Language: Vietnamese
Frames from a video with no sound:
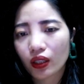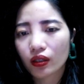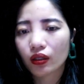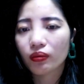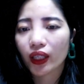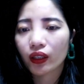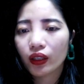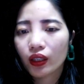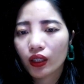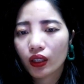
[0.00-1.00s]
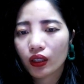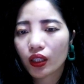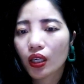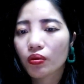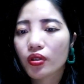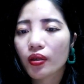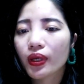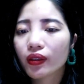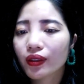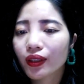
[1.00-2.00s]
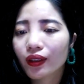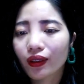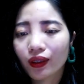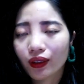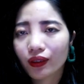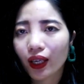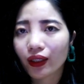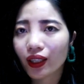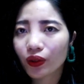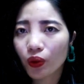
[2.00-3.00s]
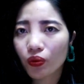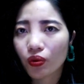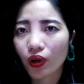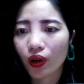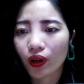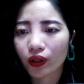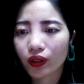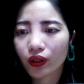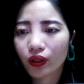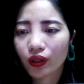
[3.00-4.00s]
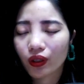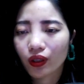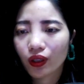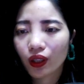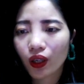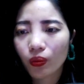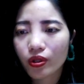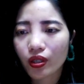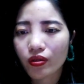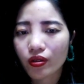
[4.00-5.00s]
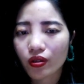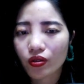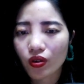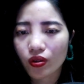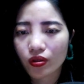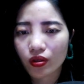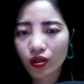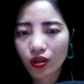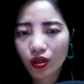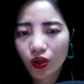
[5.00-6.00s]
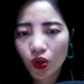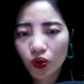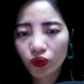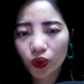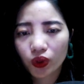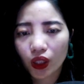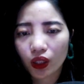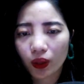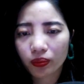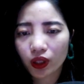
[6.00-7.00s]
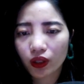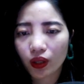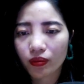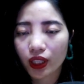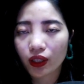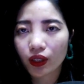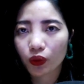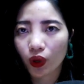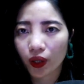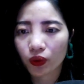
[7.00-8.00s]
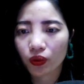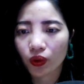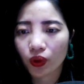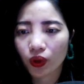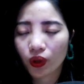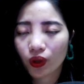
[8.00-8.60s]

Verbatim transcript: định nhấc máy thì đầu dây bên kia lại kết thúc cuộc gọi. Không chần chừ do dự, Vũ Thần lập tức kiểm tra điện thoại của cô.